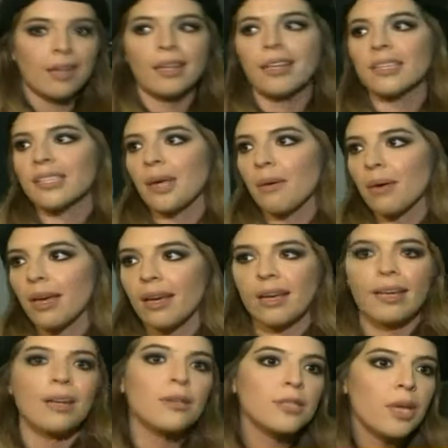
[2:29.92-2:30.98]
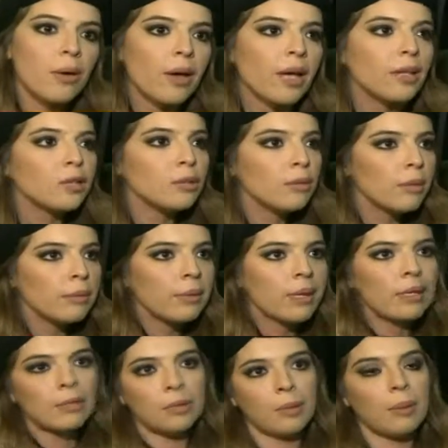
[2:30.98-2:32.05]
y qué sabes, qué no sabes, tu
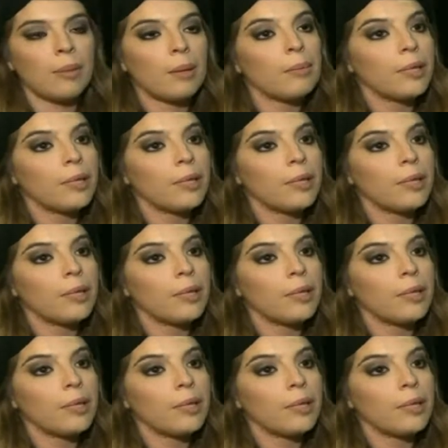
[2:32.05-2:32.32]
mamá, tu papá.